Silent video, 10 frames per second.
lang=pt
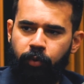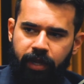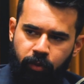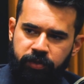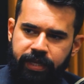
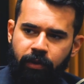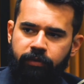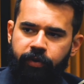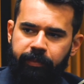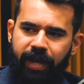porque ele consegue o
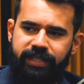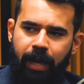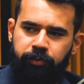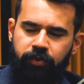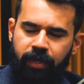iPhone mais
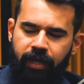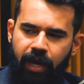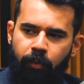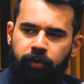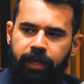apto
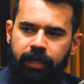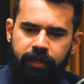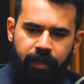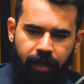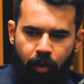na mão dele,